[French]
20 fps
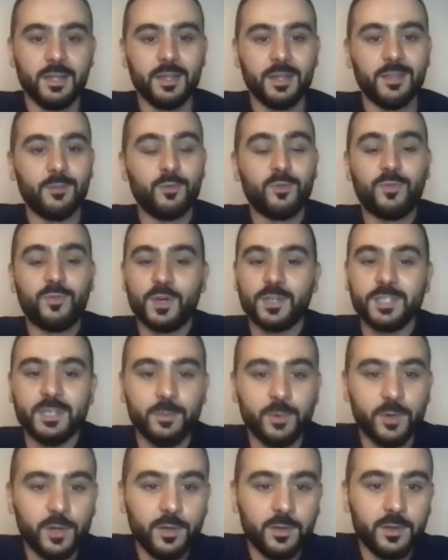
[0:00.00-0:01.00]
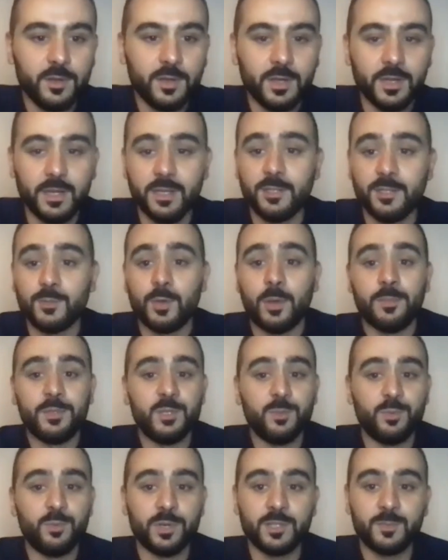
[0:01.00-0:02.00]
Donc, forcément, ils sont un
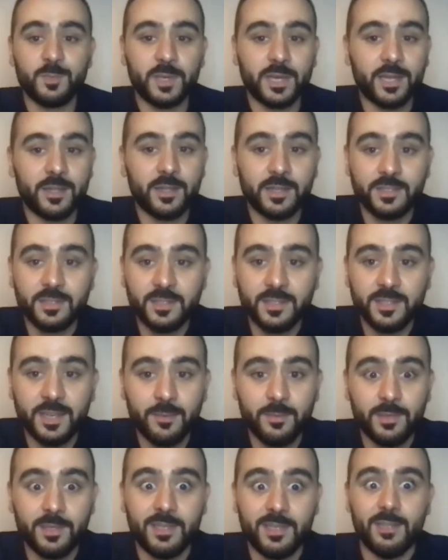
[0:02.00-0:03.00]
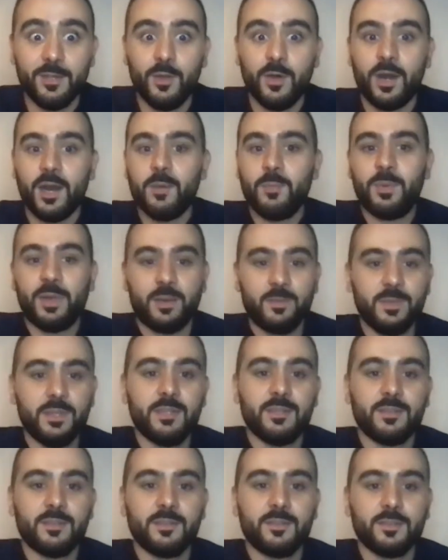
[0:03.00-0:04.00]
petit peu inspirés d'un système qui leur a permis
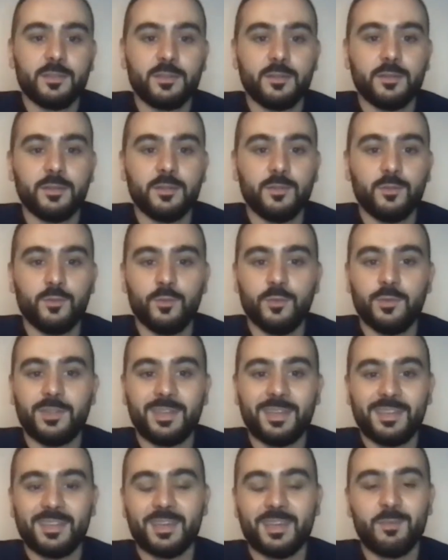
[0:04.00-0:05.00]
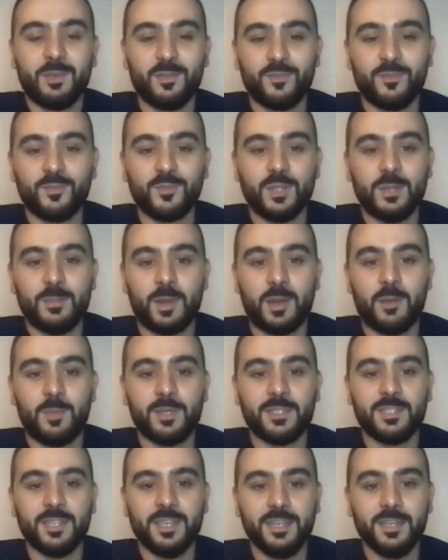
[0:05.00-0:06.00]
de très, très bien fonctionner par le
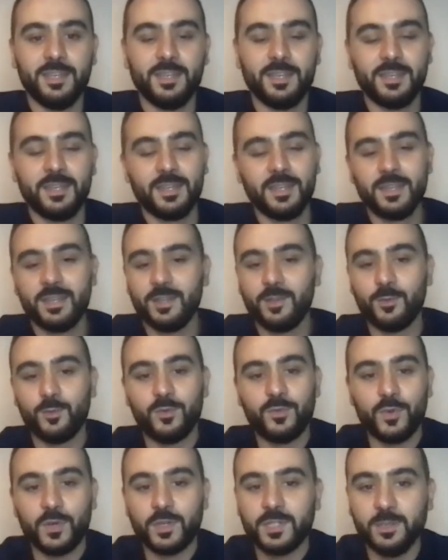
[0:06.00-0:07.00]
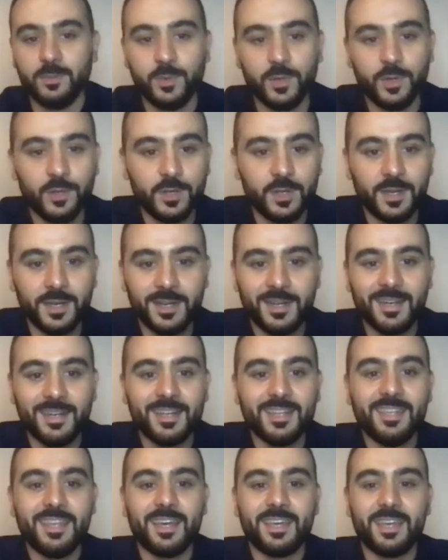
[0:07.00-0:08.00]
passé. Donc, forcément,
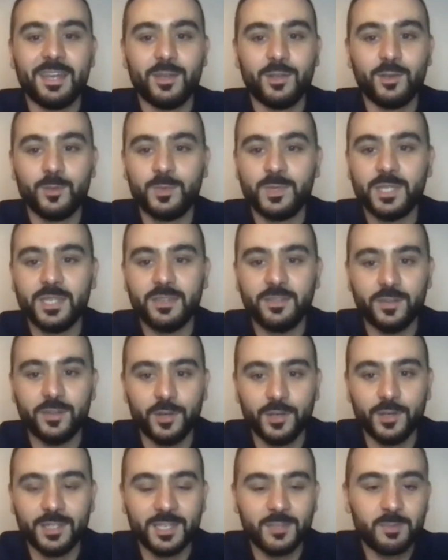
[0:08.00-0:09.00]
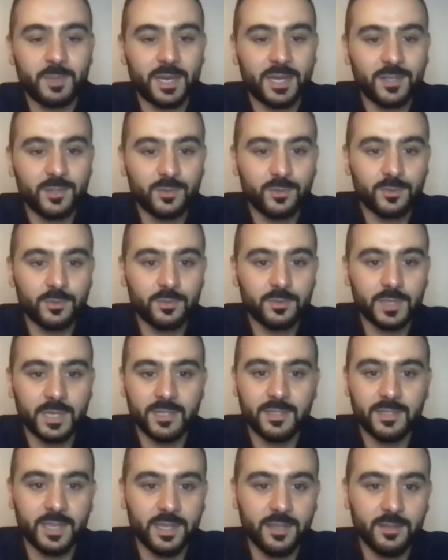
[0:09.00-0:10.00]
il y a quelques petites euh, inspirations
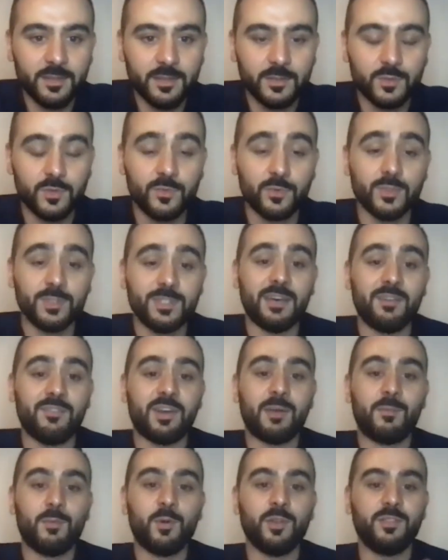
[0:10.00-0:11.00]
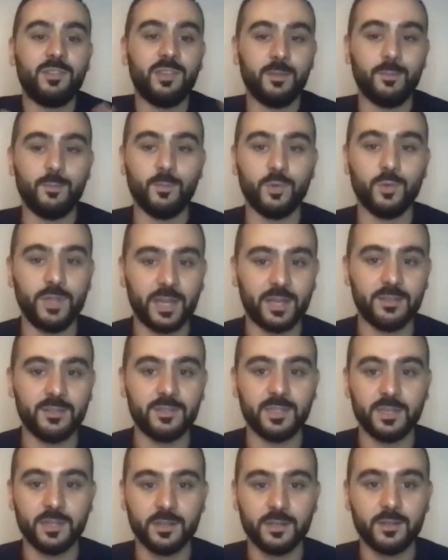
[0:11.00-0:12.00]
d'ACN, sauf que ça a vraiment été
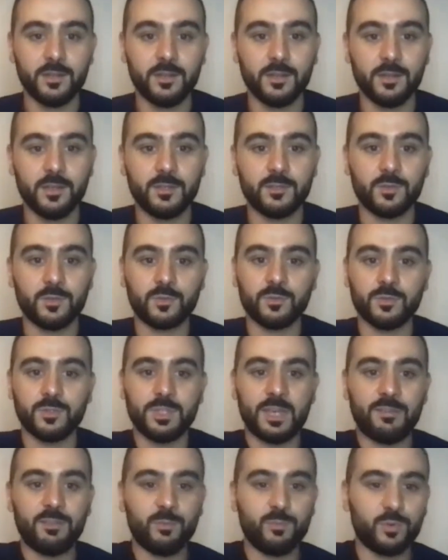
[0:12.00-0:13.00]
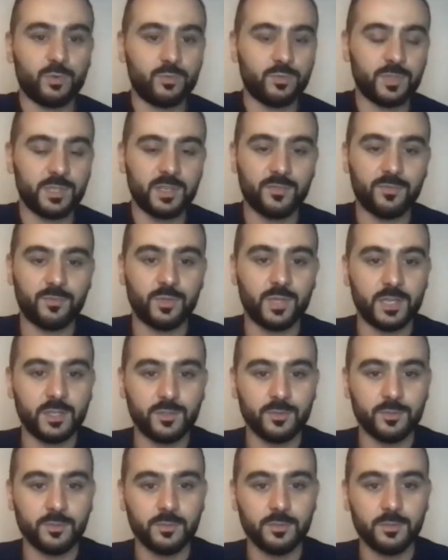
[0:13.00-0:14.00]
modernisé. Ils s'en sont servis pour tout ce qui est
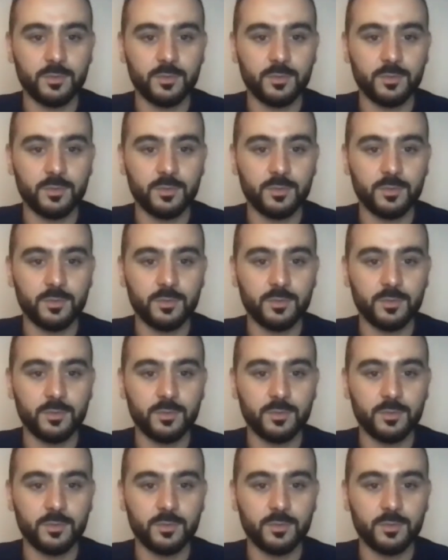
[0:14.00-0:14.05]
fondation.